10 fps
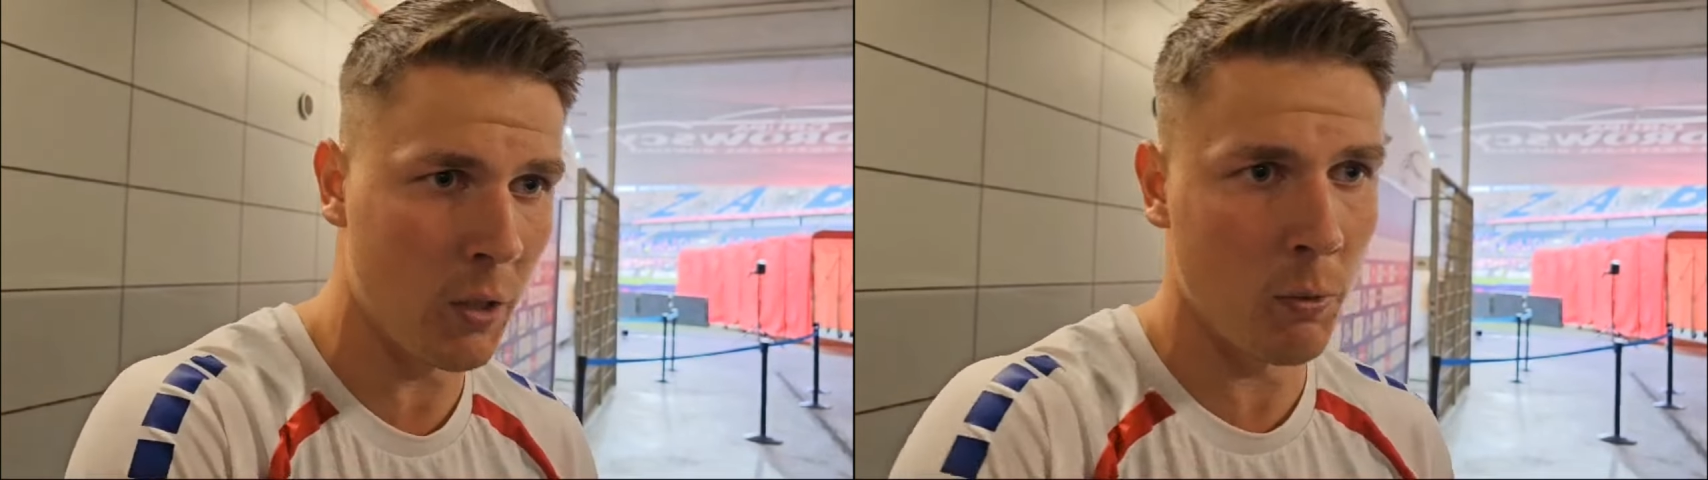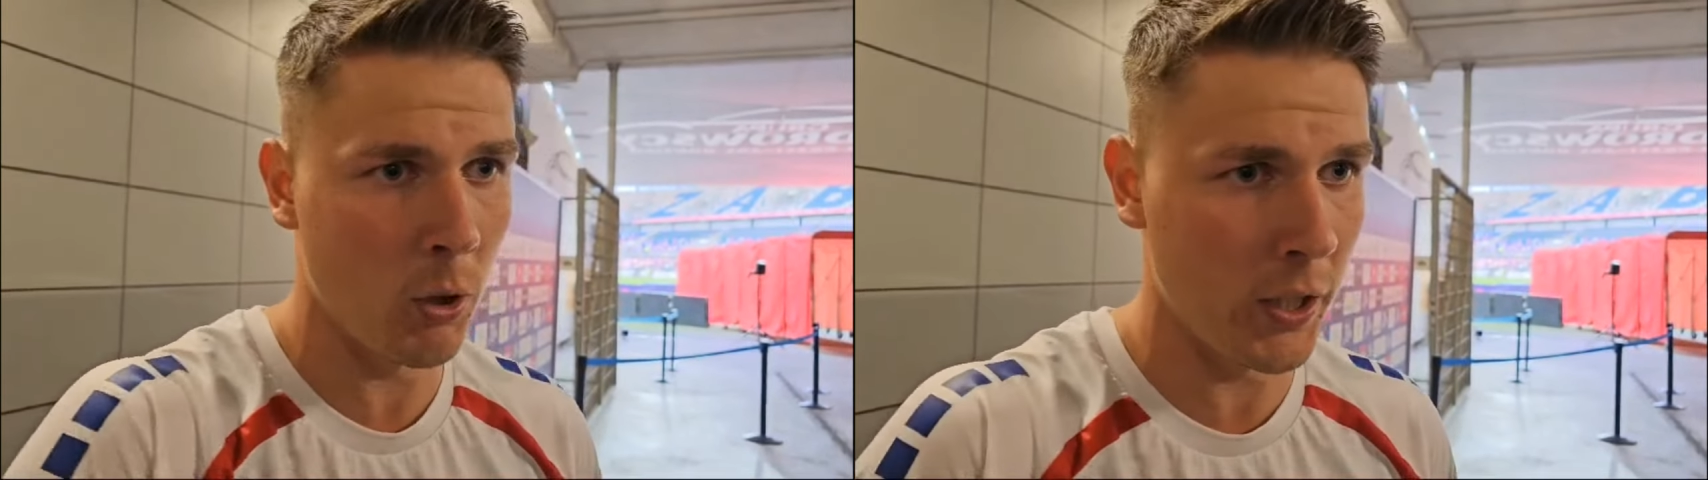u
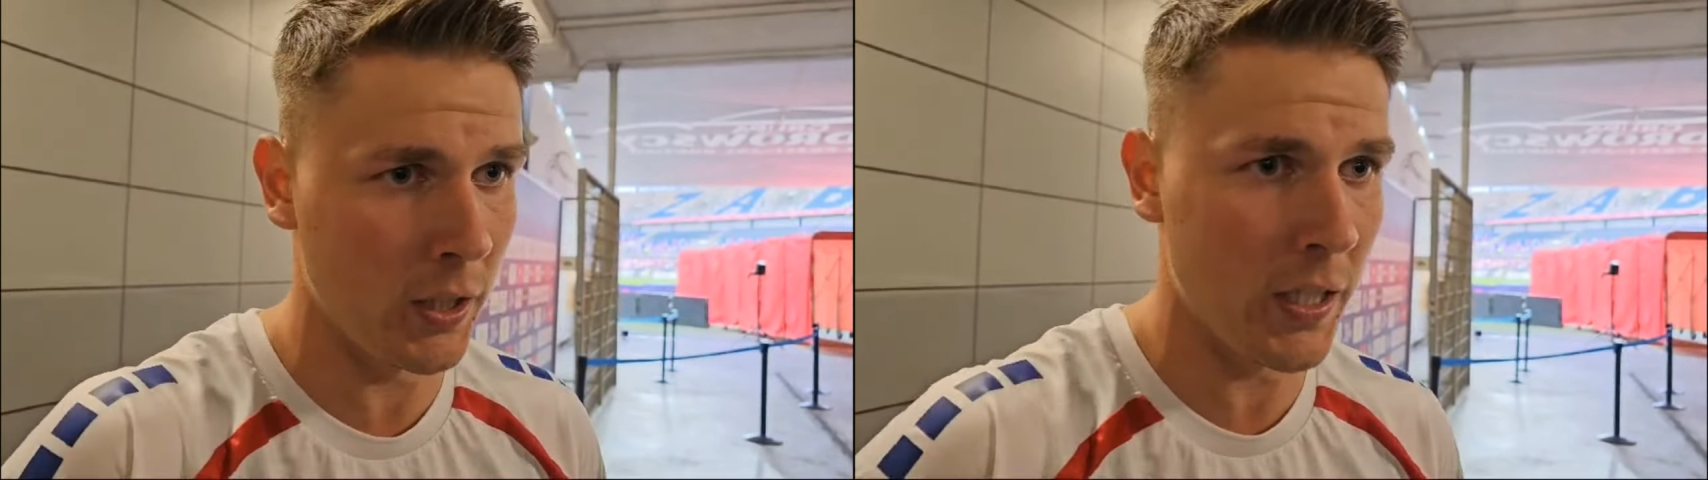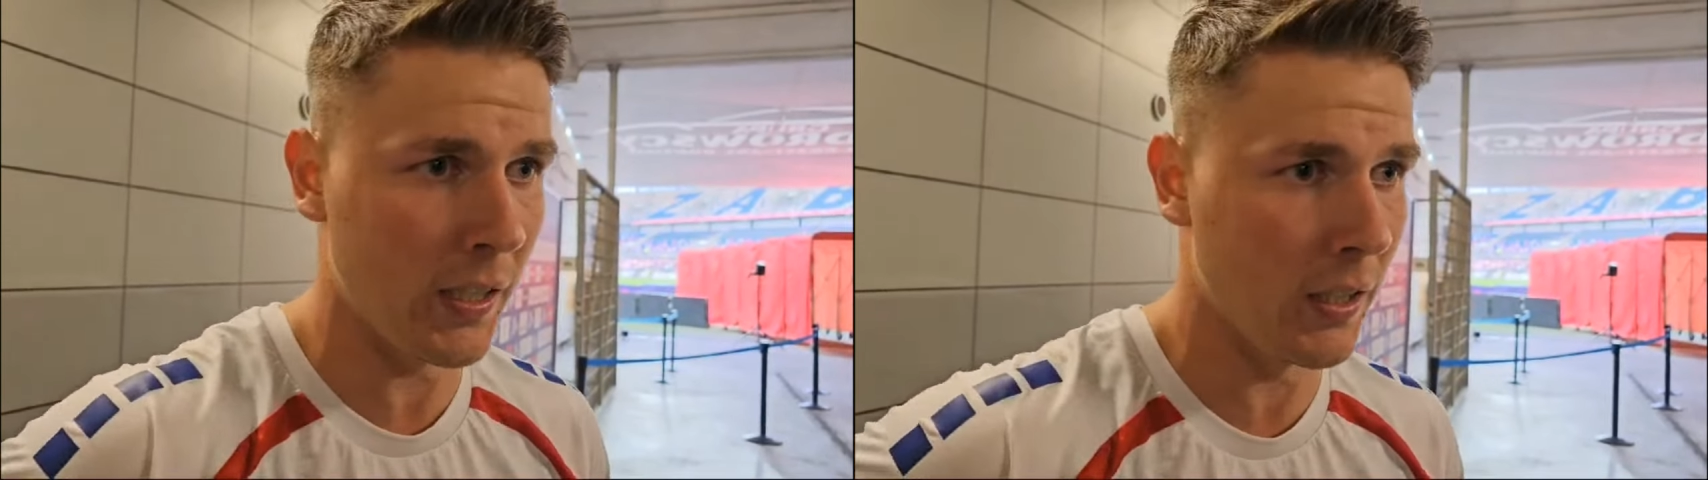nich było
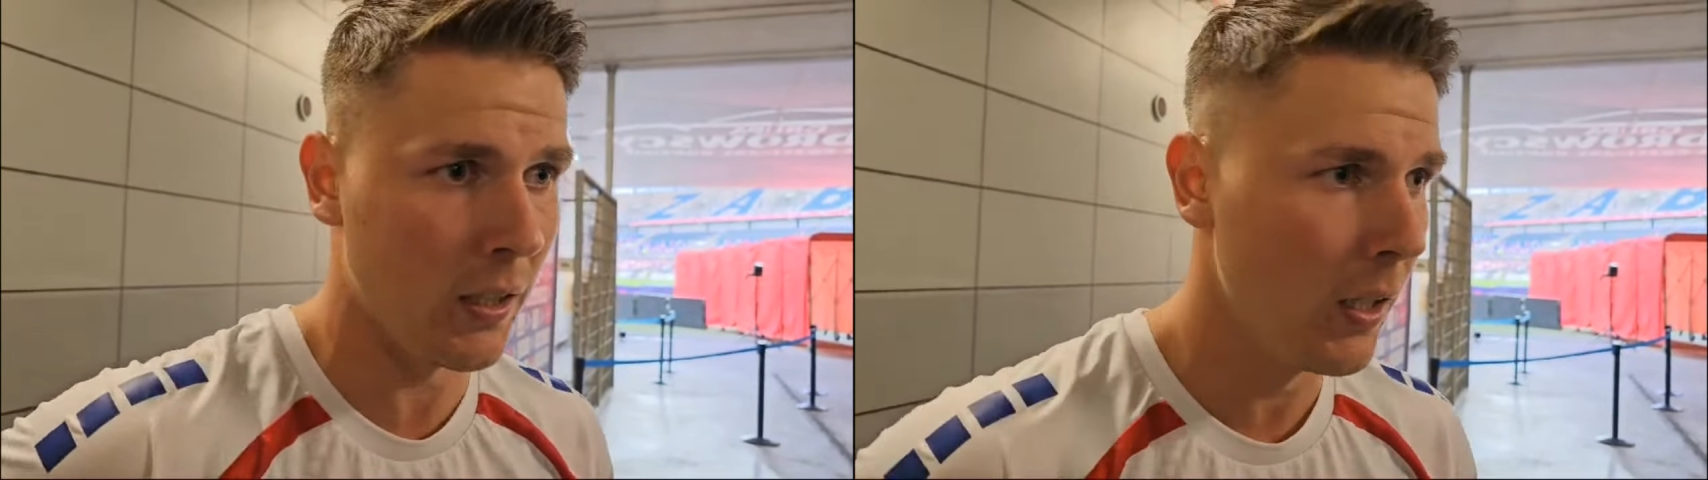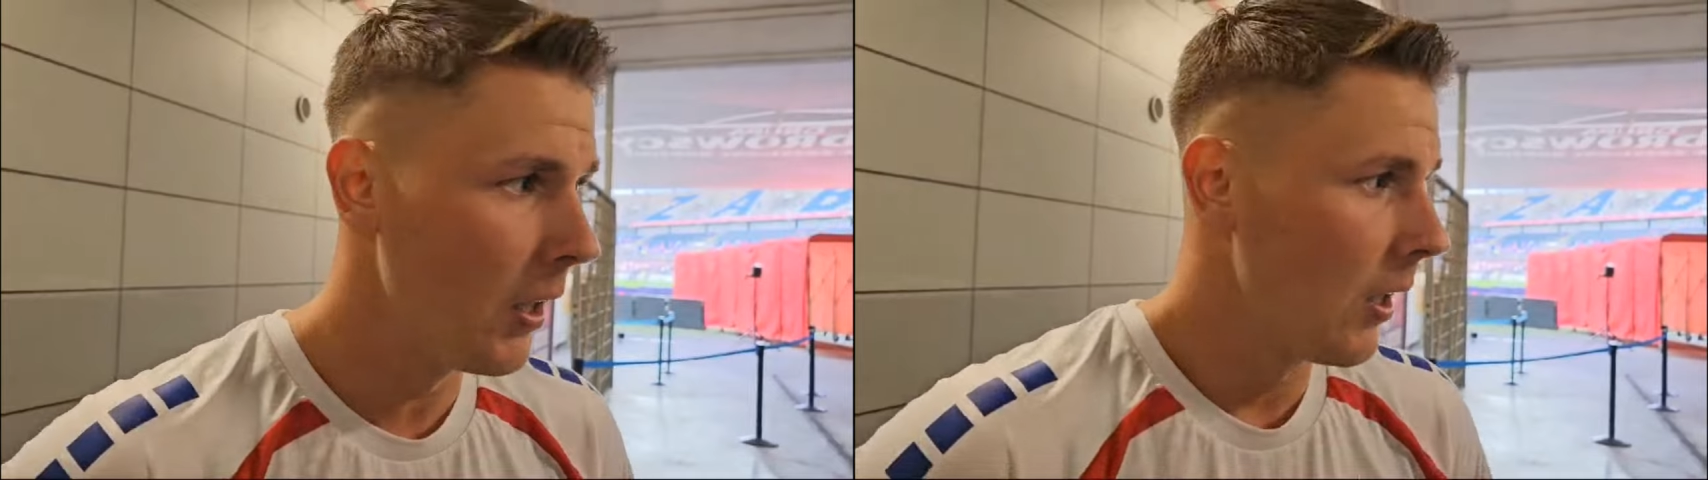
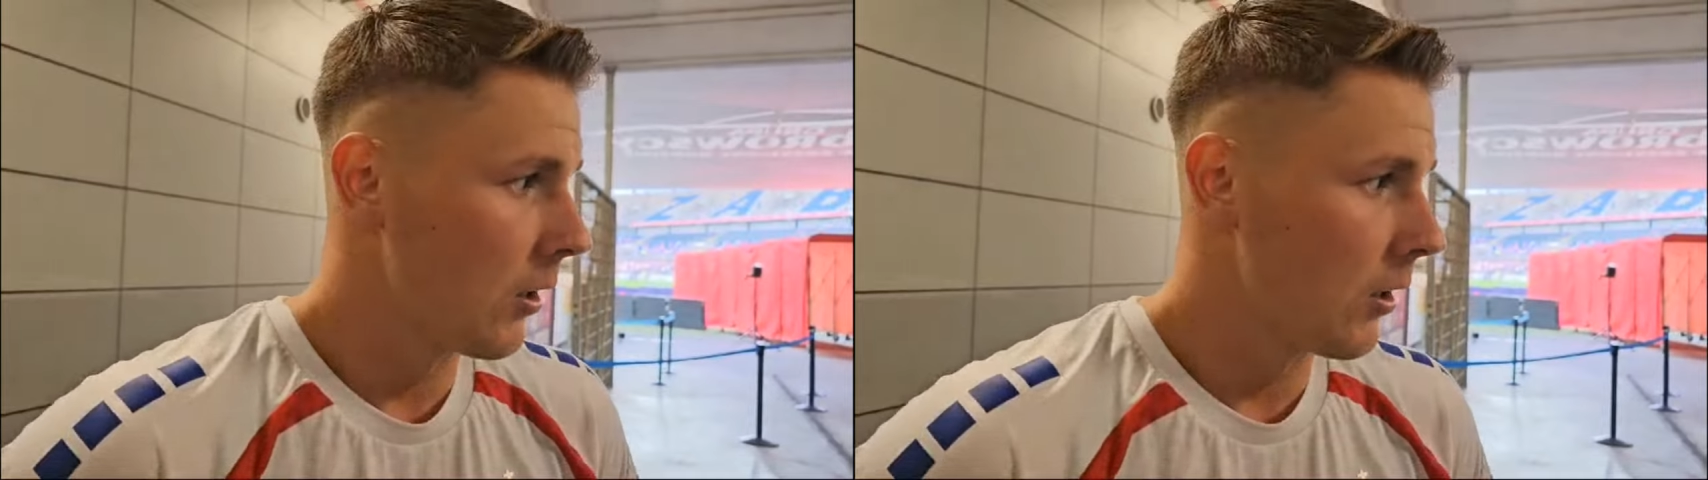1-1.